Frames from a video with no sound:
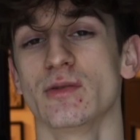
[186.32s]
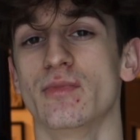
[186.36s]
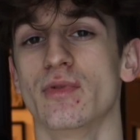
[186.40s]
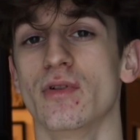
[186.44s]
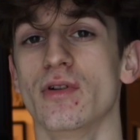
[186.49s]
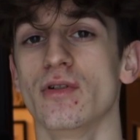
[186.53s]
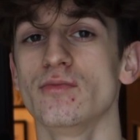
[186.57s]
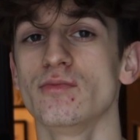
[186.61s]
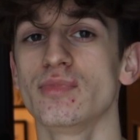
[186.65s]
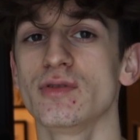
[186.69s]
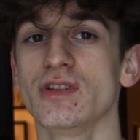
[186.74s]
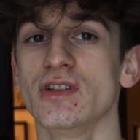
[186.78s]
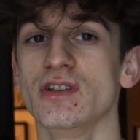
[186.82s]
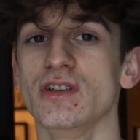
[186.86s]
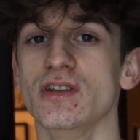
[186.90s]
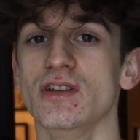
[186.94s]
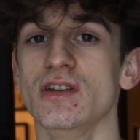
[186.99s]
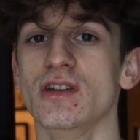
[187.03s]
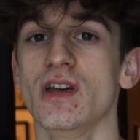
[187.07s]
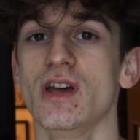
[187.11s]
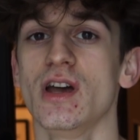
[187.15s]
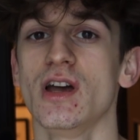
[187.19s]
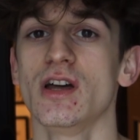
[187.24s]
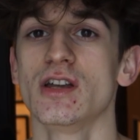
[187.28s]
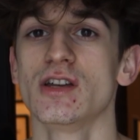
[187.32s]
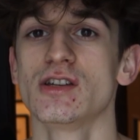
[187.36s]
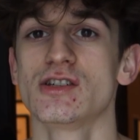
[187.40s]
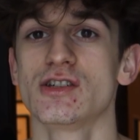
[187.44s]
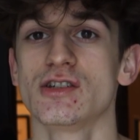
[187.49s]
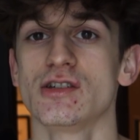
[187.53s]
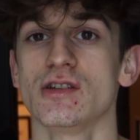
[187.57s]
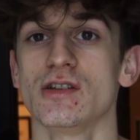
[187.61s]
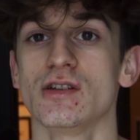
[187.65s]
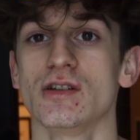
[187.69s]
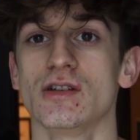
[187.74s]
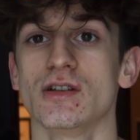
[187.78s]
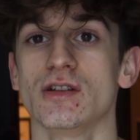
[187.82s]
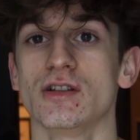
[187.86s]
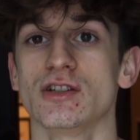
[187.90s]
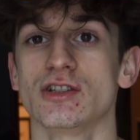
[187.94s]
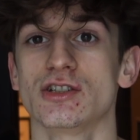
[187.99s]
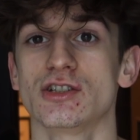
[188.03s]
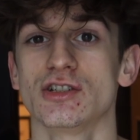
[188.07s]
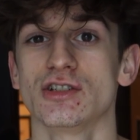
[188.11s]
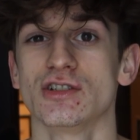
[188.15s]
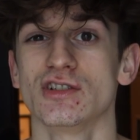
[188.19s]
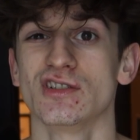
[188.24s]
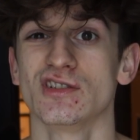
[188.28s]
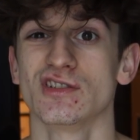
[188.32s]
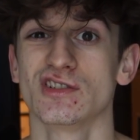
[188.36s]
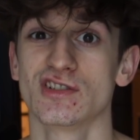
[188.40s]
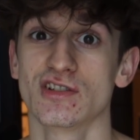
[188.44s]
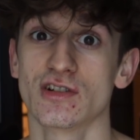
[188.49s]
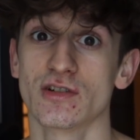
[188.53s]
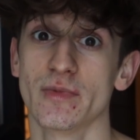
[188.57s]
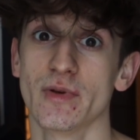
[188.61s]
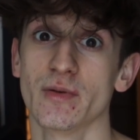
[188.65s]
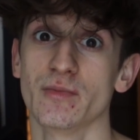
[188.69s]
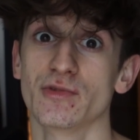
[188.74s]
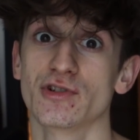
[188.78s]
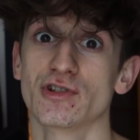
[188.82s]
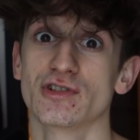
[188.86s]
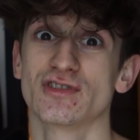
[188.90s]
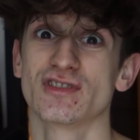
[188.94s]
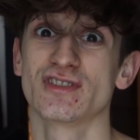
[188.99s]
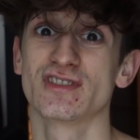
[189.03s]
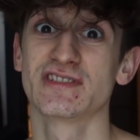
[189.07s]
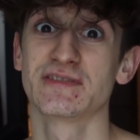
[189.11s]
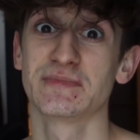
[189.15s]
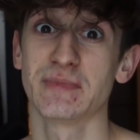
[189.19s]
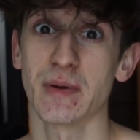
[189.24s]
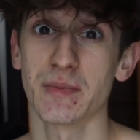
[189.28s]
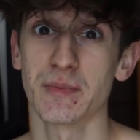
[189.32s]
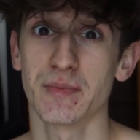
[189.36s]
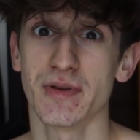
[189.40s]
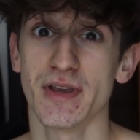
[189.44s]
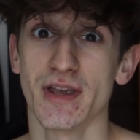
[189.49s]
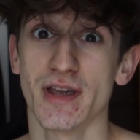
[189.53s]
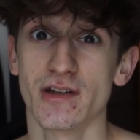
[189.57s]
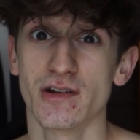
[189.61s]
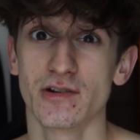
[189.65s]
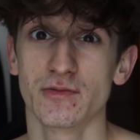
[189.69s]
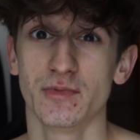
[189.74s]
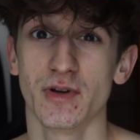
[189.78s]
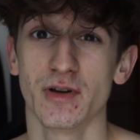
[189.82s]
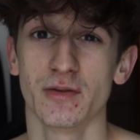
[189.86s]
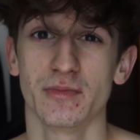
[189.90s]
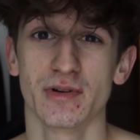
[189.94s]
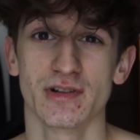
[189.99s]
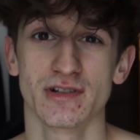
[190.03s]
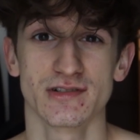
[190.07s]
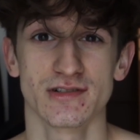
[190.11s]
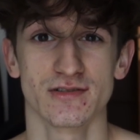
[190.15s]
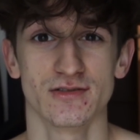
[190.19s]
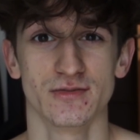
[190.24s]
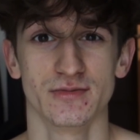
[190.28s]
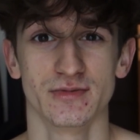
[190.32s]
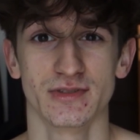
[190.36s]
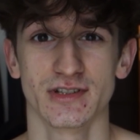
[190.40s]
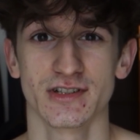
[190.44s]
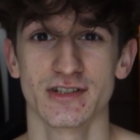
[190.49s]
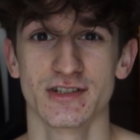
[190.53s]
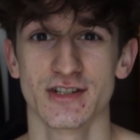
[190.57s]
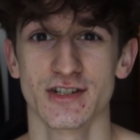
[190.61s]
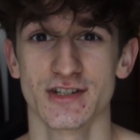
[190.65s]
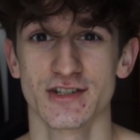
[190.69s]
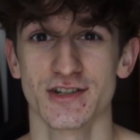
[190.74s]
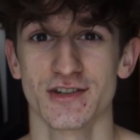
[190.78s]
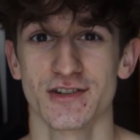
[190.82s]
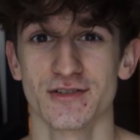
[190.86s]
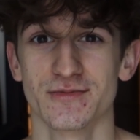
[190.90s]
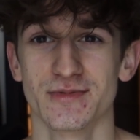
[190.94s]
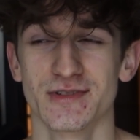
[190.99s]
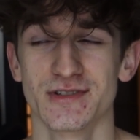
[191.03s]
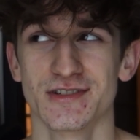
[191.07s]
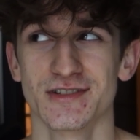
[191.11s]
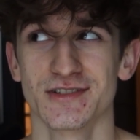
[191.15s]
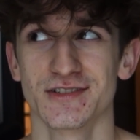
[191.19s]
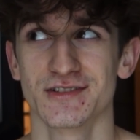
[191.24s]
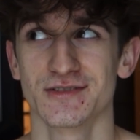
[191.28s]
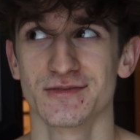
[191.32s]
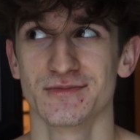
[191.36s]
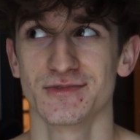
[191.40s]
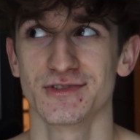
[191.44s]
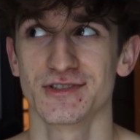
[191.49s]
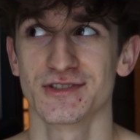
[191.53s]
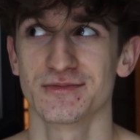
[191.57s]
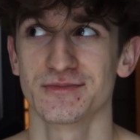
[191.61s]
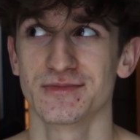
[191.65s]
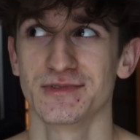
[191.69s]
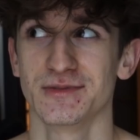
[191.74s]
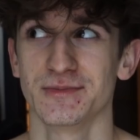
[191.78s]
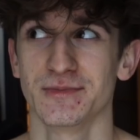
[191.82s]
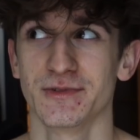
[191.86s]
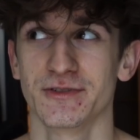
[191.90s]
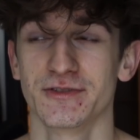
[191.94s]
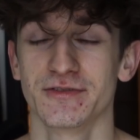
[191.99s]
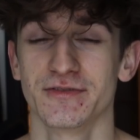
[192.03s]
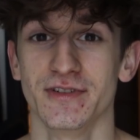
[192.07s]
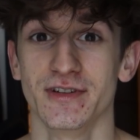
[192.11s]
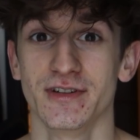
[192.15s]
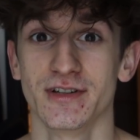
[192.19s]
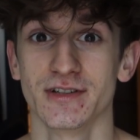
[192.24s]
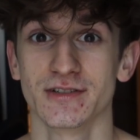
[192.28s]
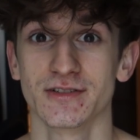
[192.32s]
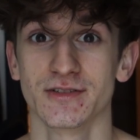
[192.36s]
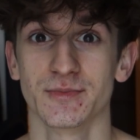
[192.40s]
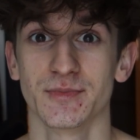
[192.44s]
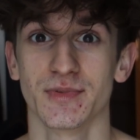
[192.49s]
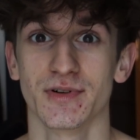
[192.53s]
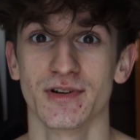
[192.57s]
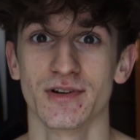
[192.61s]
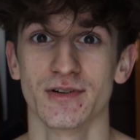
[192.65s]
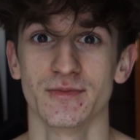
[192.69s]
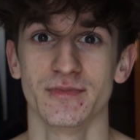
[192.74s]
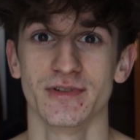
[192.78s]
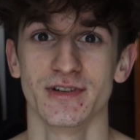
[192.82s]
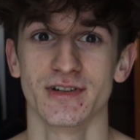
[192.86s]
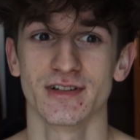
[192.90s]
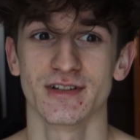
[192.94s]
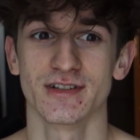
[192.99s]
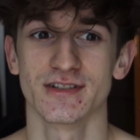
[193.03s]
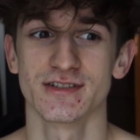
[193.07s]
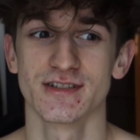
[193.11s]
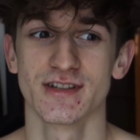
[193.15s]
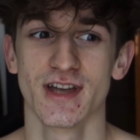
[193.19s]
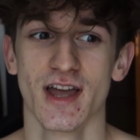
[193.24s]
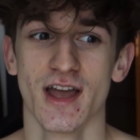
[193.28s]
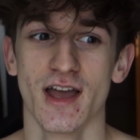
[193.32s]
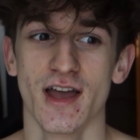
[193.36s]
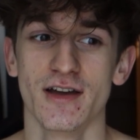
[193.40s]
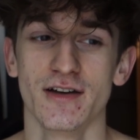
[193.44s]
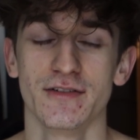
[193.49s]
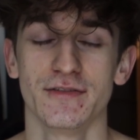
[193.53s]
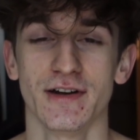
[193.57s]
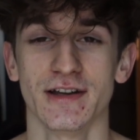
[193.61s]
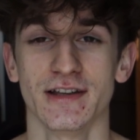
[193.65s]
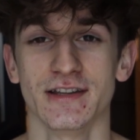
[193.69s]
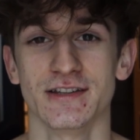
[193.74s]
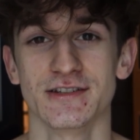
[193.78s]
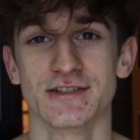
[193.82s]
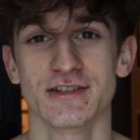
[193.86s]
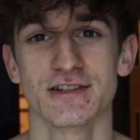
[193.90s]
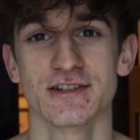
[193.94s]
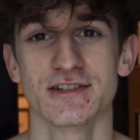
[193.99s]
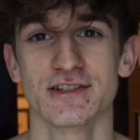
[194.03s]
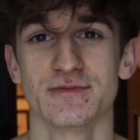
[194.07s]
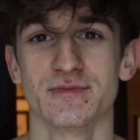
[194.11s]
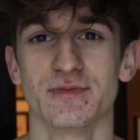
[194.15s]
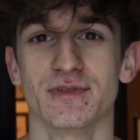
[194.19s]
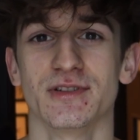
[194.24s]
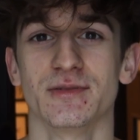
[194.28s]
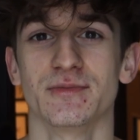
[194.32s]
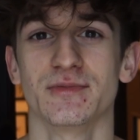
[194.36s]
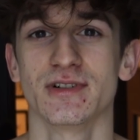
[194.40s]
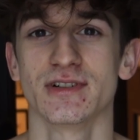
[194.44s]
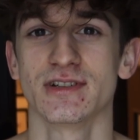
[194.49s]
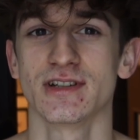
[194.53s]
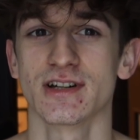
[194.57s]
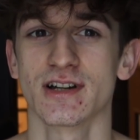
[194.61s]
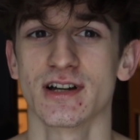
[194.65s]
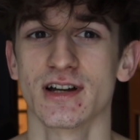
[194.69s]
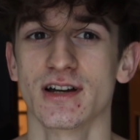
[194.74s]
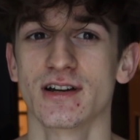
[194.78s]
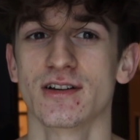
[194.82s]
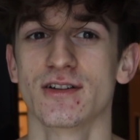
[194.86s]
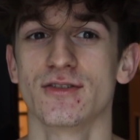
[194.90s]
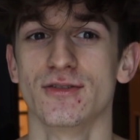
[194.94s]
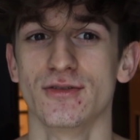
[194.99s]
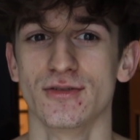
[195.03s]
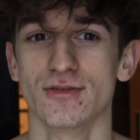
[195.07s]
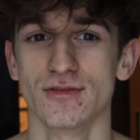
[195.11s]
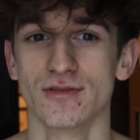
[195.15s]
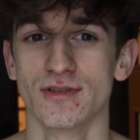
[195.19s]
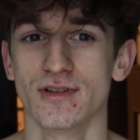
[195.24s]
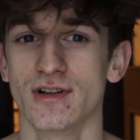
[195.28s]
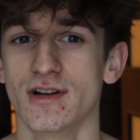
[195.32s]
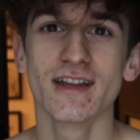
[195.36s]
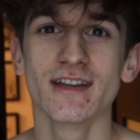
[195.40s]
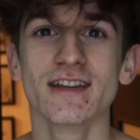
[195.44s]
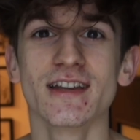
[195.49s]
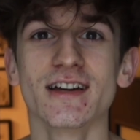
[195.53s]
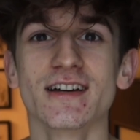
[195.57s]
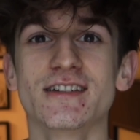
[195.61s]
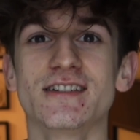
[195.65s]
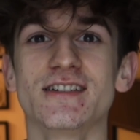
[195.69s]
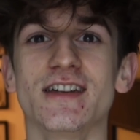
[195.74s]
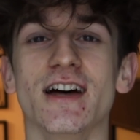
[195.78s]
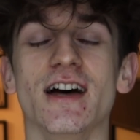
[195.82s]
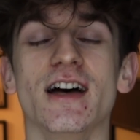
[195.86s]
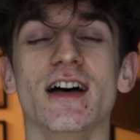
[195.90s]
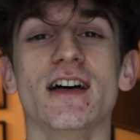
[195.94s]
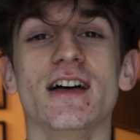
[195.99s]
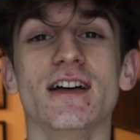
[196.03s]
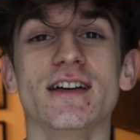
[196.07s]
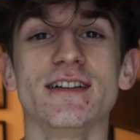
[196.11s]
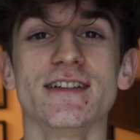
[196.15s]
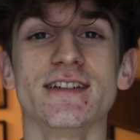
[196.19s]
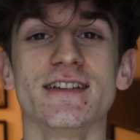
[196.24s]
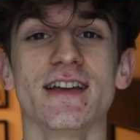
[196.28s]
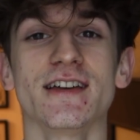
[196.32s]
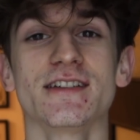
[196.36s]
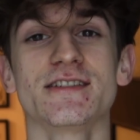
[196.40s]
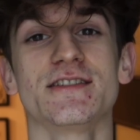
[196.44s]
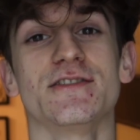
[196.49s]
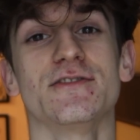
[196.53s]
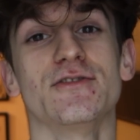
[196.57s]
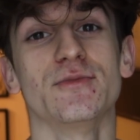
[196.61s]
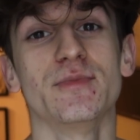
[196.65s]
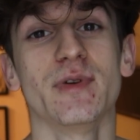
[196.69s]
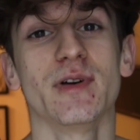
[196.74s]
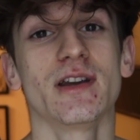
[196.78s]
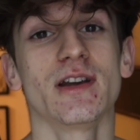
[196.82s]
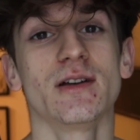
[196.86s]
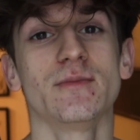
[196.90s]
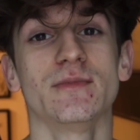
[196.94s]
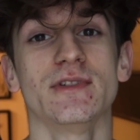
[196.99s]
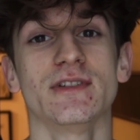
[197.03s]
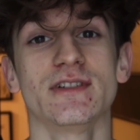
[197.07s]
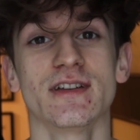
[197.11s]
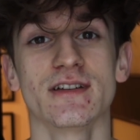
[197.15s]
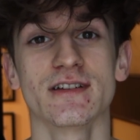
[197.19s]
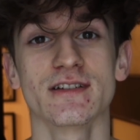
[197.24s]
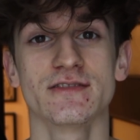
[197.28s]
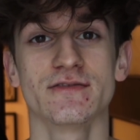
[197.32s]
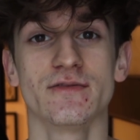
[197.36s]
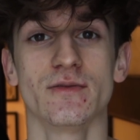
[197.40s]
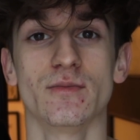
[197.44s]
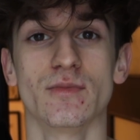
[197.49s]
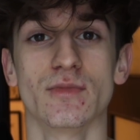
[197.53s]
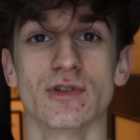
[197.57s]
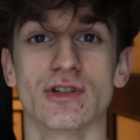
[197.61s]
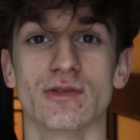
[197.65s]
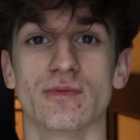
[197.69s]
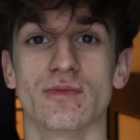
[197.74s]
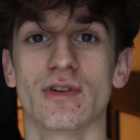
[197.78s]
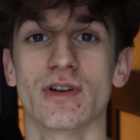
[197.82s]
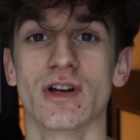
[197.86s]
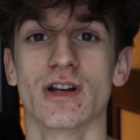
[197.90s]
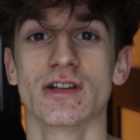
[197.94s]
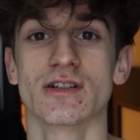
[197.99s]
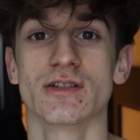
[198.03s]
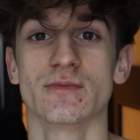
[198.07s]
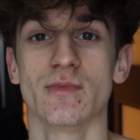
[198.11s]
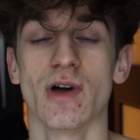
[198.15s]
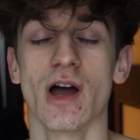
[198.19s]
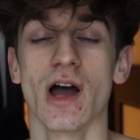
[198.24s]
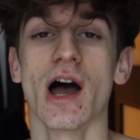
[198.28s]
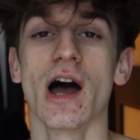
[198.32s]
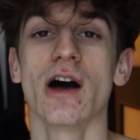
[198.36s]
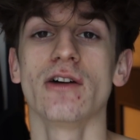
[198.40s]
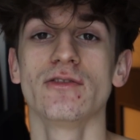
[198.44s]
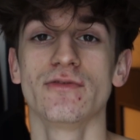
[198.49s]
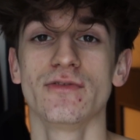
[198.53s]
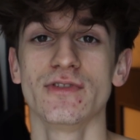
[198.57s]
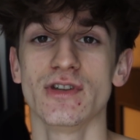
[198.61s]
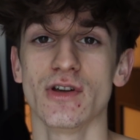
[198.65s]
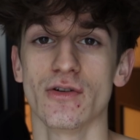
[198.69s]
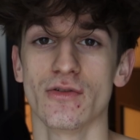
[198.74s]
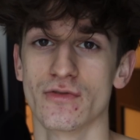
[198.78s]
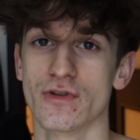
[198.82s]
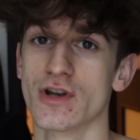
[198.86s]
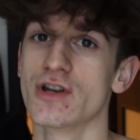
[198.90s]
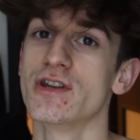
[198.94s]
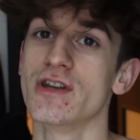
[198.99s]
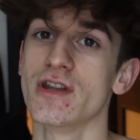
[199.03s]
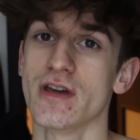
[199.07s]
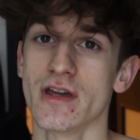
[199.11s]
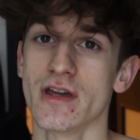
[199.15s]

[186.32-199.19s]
bombki, czy, czy zrobię może coś z papieru, bo ja bardzo lubię tych rzeczy robić, także może jak będę miał chwilkę to porobię jakieś fajne rzeczy, żeby ona była taka cool. Także y, ja się ubieram i zaraz wam może pokażę ma outfit of the